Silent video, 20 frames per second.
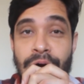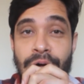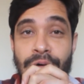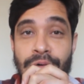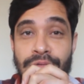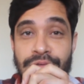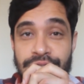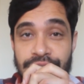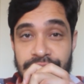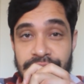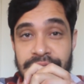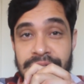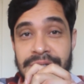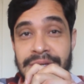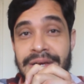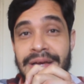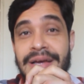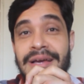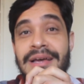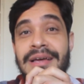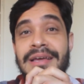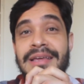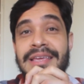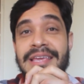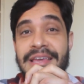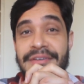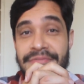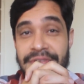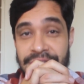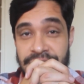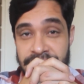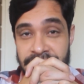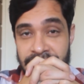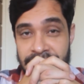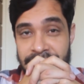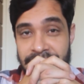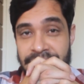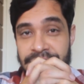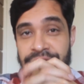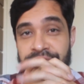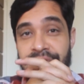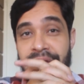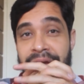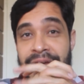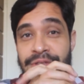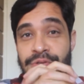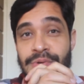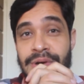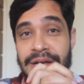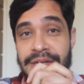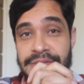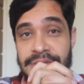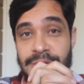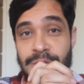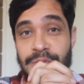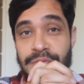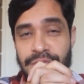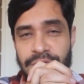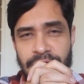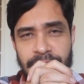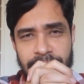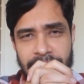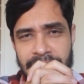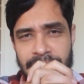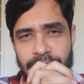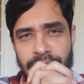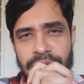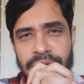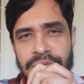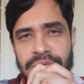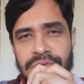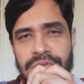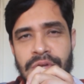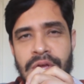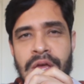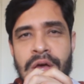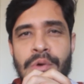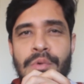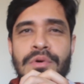O dia que efetivamente a educação for para muitos,